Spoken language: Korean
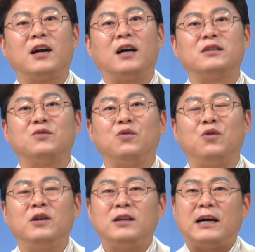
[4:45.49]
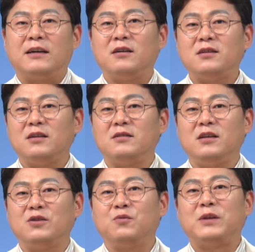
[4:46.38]
가지고
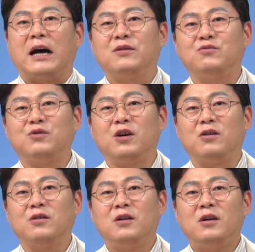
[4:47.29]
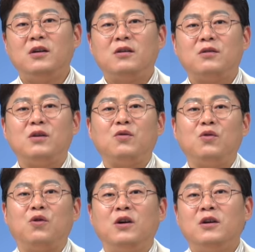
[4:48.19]
가격대들이 좀 다르고요.
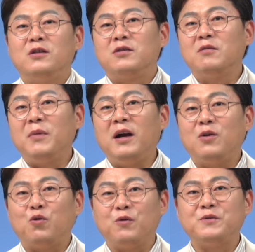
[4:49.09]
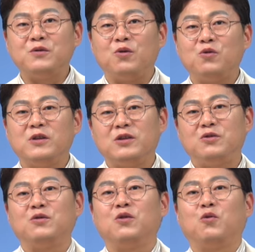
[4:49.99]
그리고 정말 고급스러운
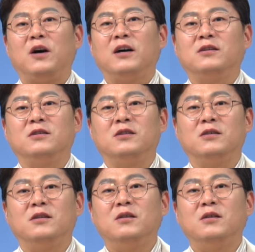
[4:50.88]
내추럴 도화는